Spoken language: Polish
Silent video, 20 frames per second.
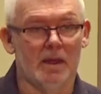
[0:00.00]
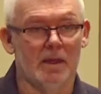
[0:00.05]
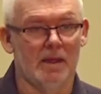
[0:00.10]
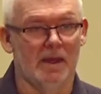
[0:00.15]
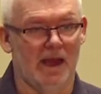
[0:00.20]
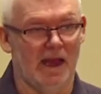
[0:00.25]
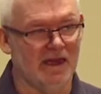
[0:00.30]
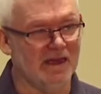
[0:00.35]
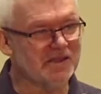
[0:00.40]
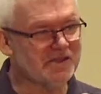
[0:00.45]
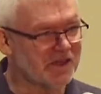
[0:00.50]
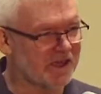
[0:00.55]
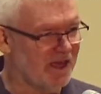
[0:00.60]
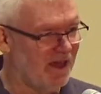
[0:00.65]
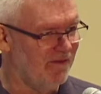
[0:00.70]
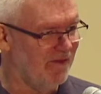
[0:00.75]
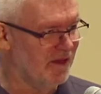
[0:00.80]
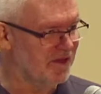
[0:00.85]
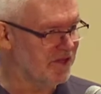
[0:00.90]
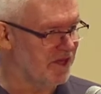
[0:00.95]
Ale
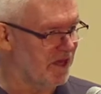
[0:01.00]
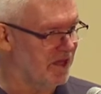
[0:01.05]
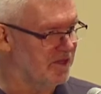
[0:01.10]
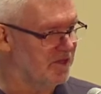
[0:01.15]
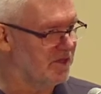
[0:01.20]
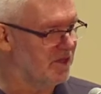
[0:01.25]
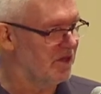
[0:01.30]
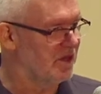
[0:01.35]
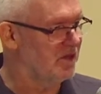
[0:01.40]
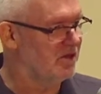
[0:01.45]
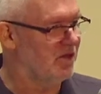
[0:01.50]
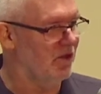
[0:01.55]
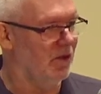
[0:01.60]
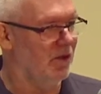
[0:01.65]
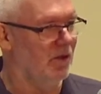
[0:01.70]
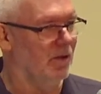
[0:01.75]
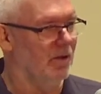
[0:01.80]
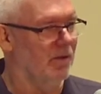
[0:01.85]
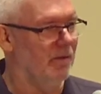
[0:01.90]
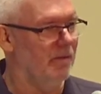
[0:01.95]
ciekawa rzecz,
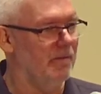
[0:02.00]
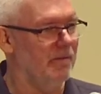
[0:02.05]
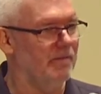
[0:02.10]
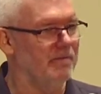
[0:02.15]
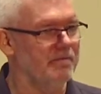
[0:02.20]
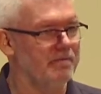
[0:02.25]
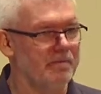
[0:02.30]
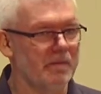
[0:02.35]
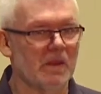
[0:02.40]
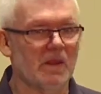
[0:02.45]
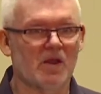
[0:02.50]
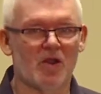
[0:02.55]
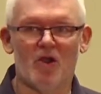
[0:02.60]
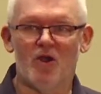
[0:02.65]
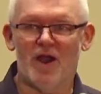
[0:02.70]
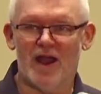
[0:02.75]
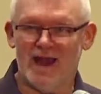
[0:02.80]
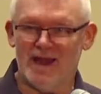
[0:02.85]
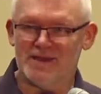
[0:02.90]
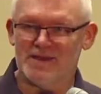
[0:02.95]
to
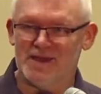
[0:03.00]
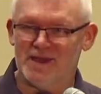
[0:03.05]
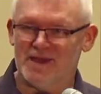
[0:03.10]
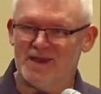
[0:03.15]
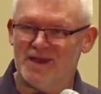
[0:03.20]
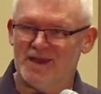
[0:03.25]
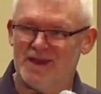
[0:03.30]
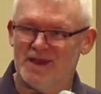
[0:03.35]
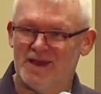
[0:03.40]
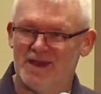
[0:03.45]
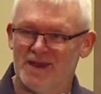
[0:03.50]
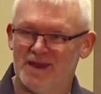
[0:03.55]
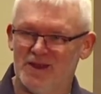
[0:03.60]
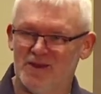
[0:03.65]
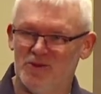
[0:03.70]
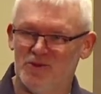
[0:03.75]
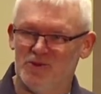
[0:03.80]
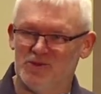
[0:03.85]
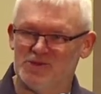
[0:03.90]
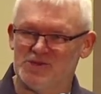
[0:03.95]
kochanie
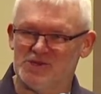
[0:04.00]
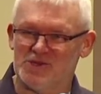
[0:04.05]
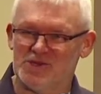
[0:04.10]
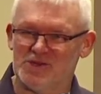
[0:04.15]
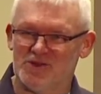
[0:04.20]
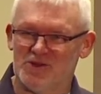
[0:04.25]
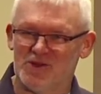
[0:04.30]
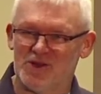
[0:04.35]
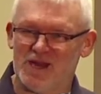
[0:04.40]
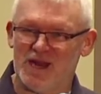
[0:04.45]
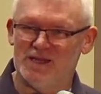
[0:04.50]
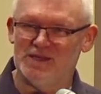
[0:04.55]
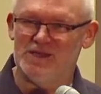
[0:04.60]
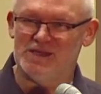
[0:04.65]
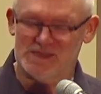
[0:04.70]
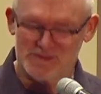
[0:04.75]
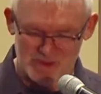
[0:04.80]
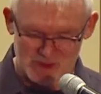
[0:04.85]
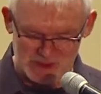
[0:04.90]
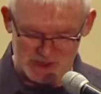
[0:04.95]
ludzi do
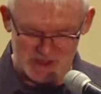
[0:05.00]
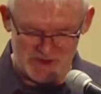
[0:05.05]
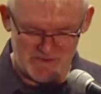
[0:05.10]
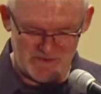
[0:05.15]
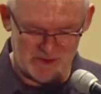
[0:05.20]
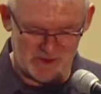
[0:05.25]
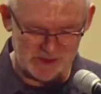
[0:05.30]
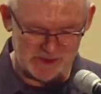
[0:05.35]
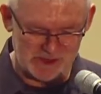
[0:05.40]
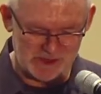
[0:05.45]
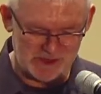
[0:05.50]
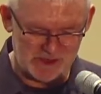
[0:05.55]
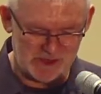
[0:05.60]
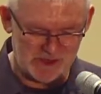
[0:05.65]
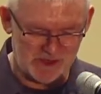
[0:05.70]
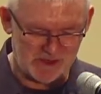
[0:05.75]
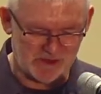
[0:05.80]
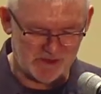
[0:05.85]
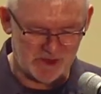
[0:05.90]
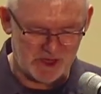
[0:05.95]
granic możliwości,
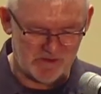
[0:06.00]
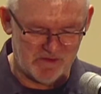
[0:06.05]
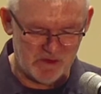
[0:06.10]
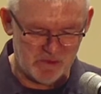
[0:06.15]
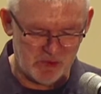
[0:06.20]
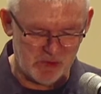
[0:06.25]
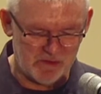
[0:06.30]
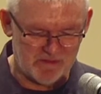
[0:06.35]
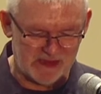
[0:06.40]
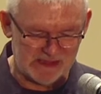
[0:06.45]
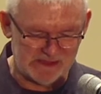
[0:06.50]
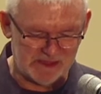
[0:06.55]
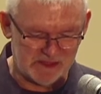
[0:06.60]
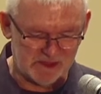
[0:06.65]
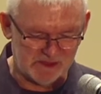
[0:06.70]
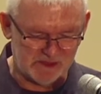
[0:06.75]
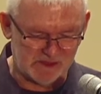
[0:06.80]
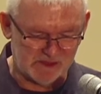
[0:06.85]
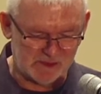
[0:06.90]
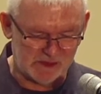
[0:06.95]
które wypływa z
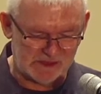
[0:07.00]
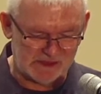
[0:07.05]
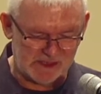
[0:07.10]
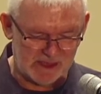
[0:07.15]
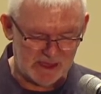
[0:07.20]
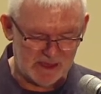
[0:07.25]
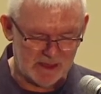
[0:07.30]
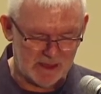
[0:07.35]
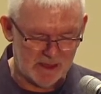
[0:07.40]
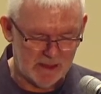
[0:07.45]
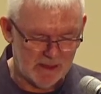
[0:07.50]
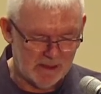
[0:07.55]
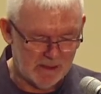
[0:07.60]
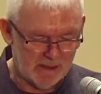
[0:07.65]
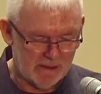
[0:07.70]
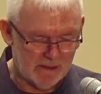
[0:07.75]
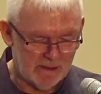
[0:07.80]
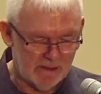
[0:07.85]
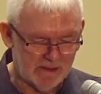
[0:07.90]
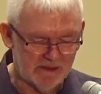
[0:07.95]
Jezusa,
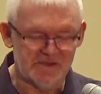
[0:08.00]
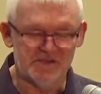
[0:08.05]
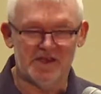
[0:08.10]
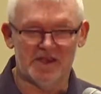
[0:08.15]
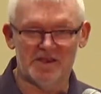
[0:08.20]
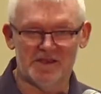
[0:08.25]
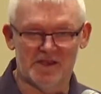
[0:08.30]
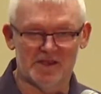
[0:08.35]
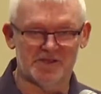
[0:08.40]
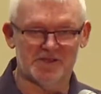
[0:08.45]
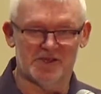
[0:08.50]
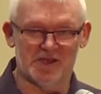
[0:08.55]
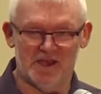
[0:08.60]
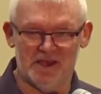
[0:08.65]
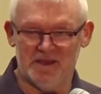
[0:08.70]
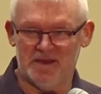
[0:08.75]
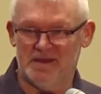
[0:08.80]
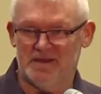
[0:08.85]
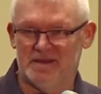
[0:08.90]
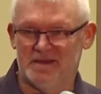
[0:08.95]
dzieje
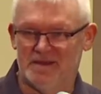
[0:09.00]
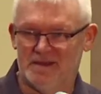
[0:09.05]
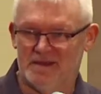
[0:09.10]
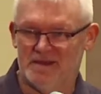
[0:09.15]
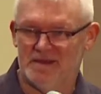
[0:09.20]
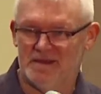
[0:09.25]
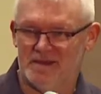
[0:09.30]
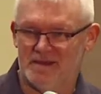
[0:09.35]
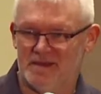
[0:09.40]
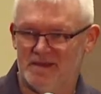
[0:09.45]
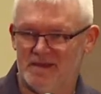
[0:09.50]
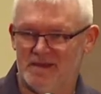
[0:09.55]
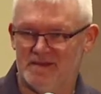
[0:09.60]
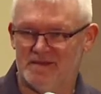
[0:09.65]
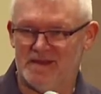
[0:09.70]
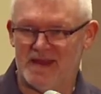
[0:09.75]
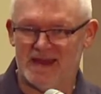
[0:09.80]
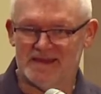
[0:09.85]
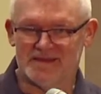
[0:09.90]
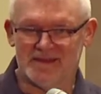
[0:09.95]
się
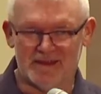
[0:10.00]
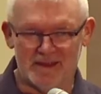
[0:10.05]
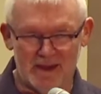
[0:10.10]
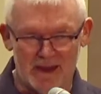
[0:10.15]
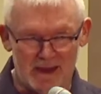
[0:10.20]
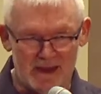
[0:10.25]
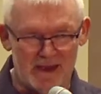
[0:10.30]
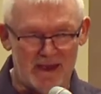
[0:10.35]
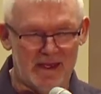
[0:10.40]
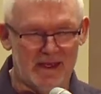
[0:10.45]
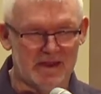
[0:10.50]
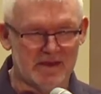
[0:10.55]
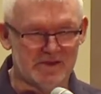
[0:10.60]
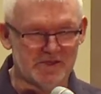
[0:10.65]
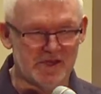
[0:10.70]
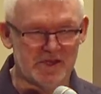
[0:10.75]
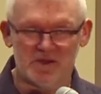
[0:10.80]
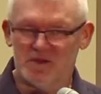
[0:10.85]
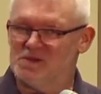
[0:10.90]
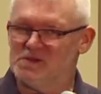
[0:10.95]
na tle
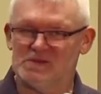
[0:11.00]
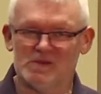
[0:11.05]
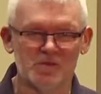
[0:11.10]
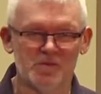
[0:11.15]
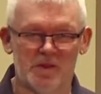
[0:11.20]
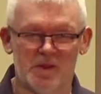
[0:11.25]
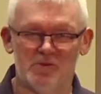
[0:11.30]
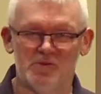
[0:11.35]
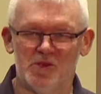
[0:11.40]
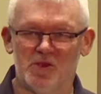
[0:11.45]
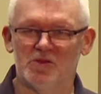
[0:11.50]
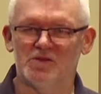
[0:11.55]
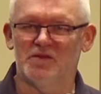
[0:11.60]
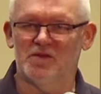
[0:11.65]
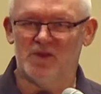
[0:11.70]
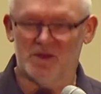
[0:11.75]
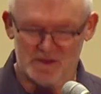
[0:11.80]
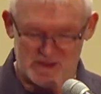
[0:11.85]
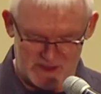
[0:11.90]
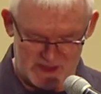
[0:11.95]
czegoś zupełnie
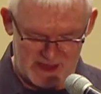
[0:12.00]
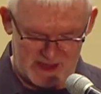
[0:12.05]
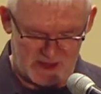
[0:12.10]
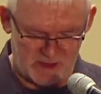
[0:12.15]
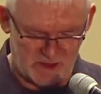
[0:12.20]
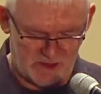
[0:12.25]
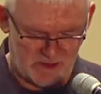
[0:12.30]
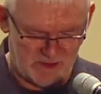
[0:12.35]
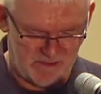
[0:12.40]
odwrotnego.